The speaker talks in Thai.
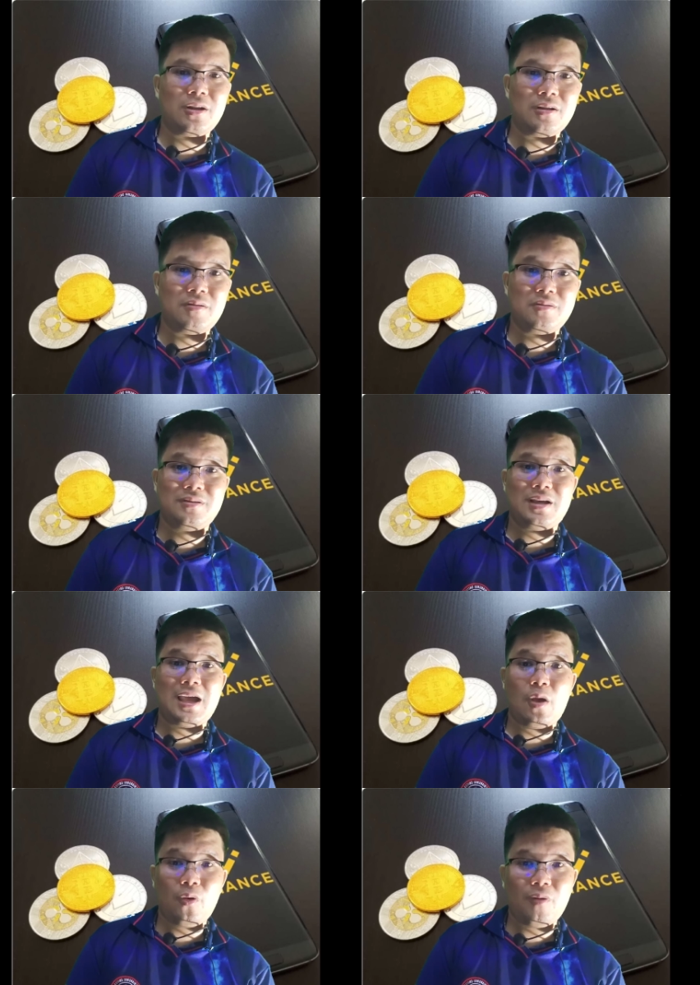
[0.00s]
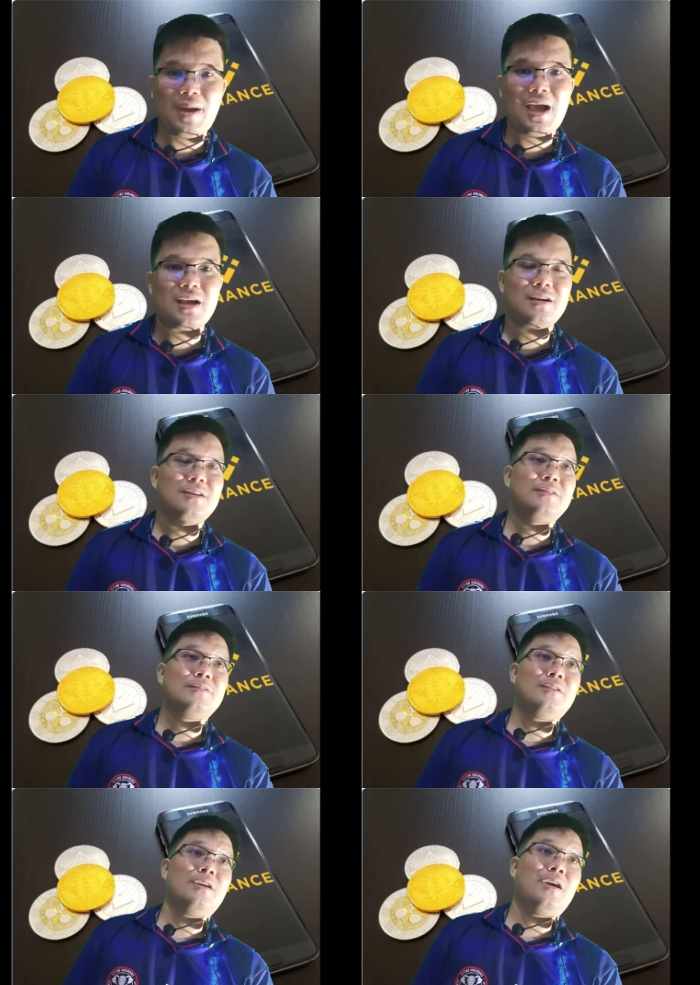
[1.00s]
อท ไอ โอ บ้าง
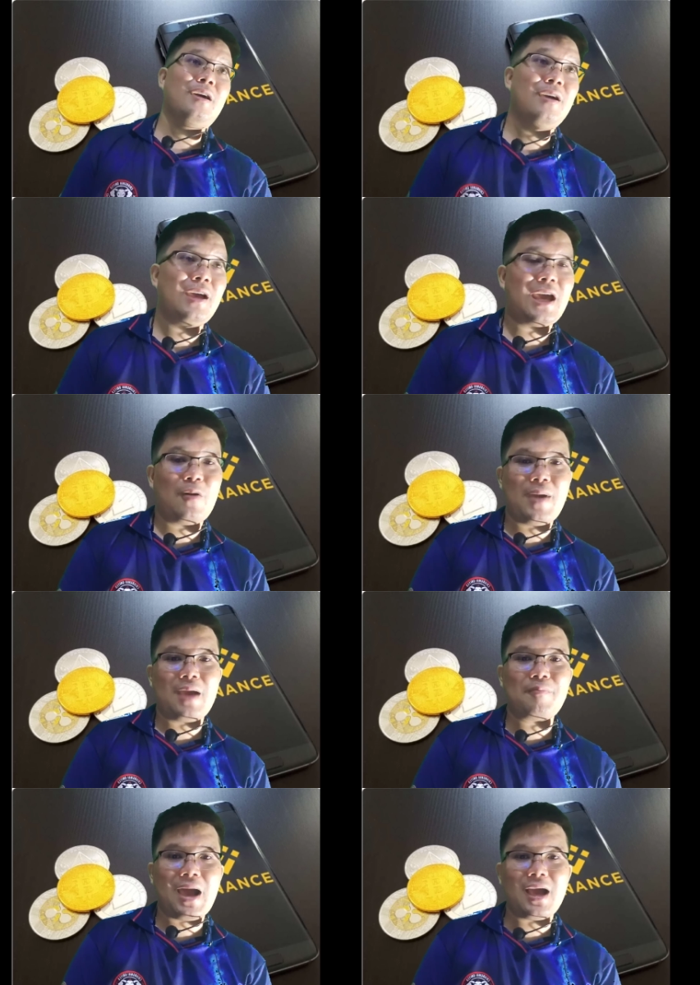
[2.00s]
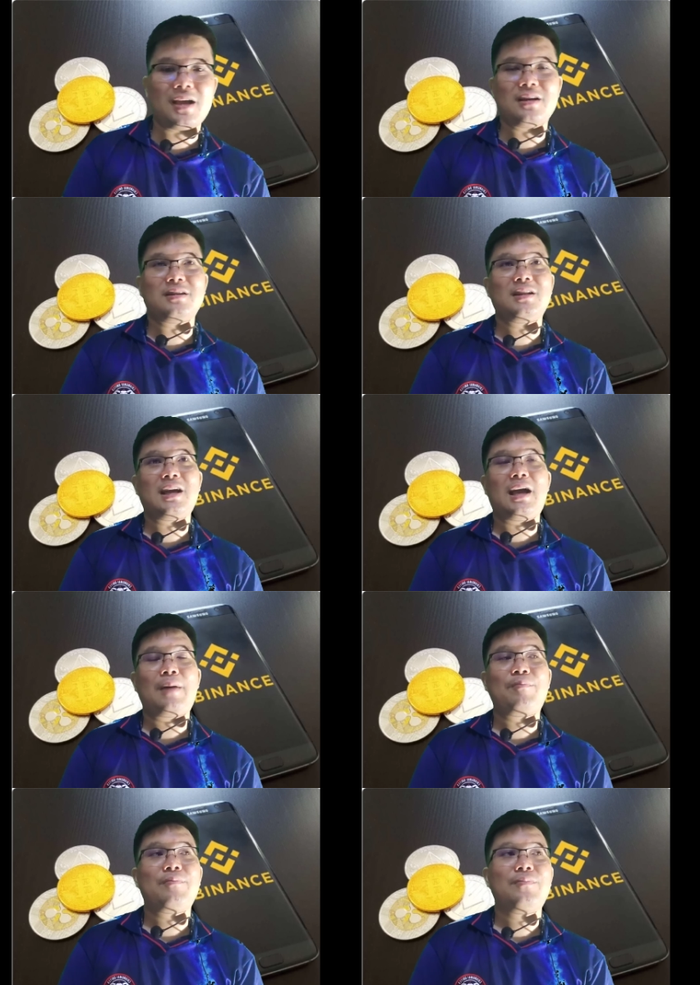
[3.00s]
แอล แบงค์ บ้างนะค
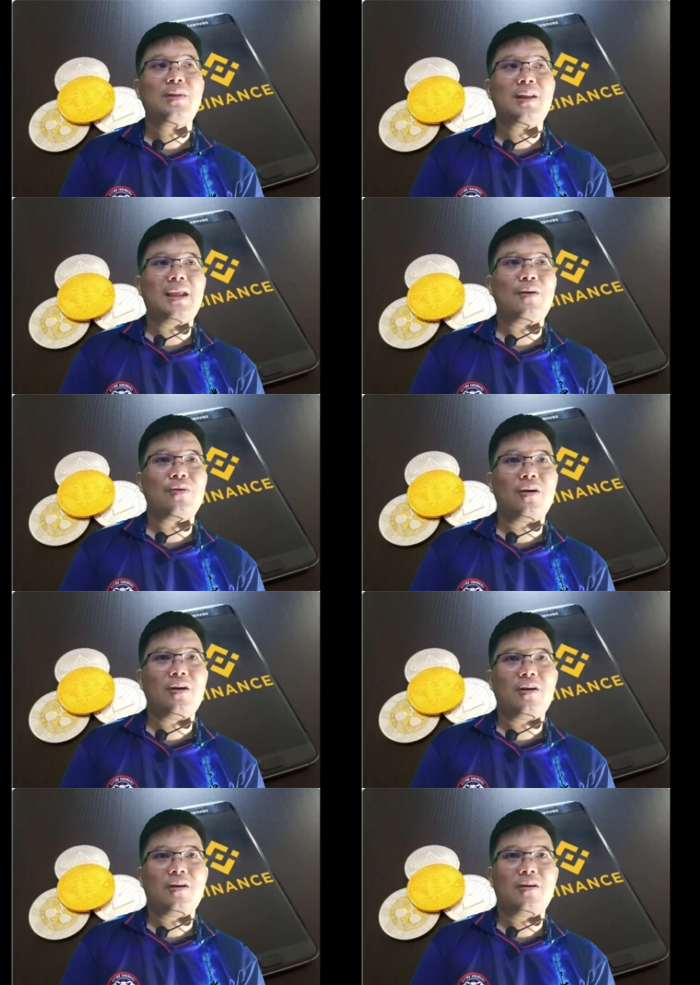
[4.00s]
รับแล้วก็